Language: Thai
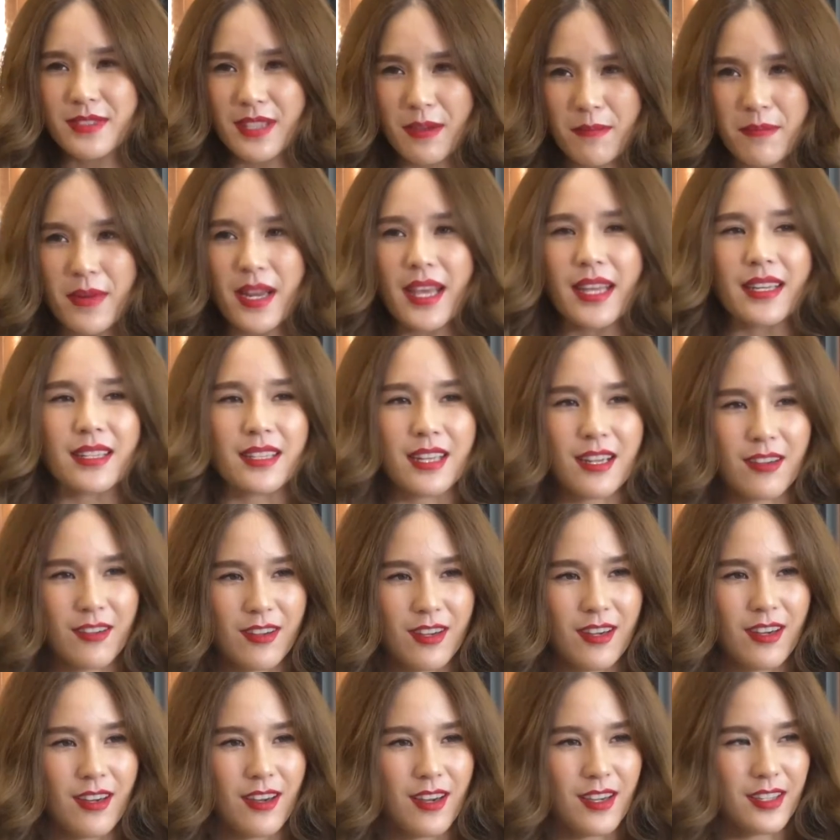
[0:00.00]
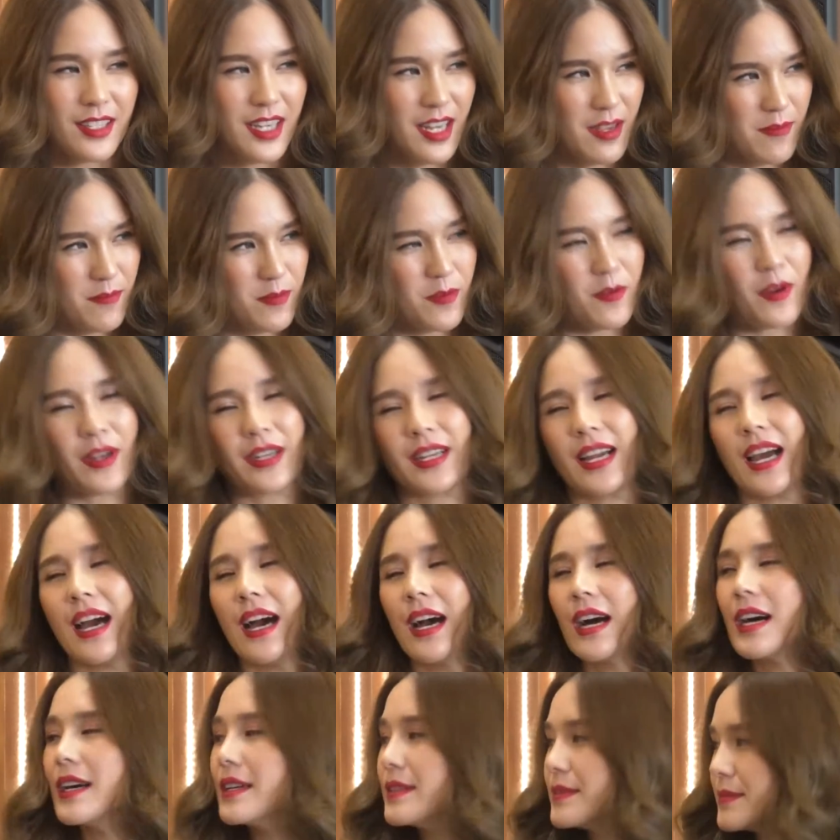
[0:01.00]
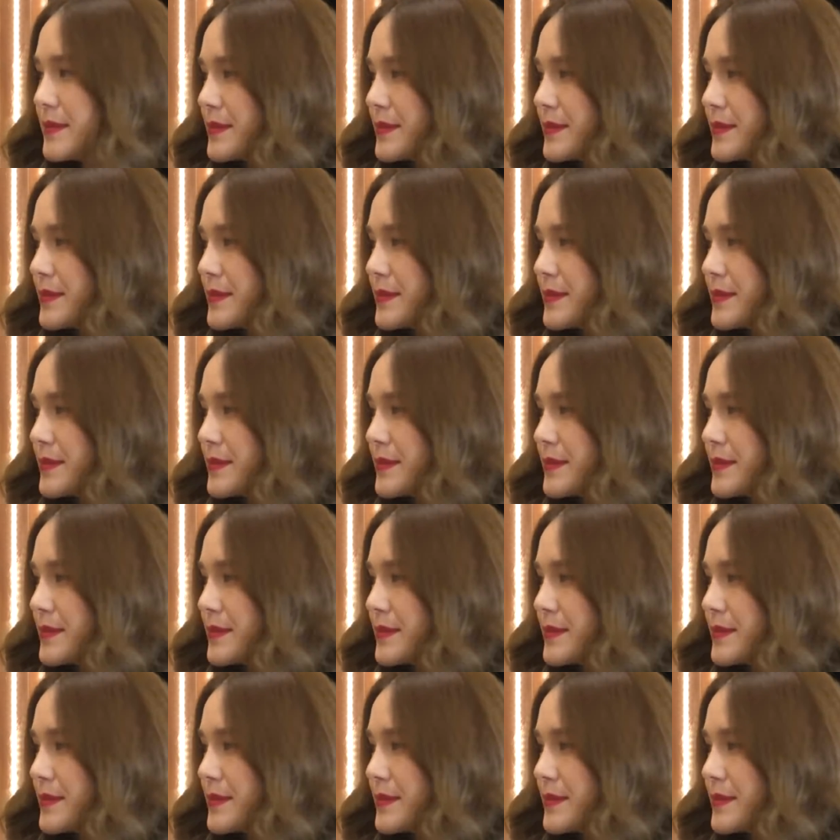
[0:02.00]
สำเร็จแล้วก็ได้บวชค่ะ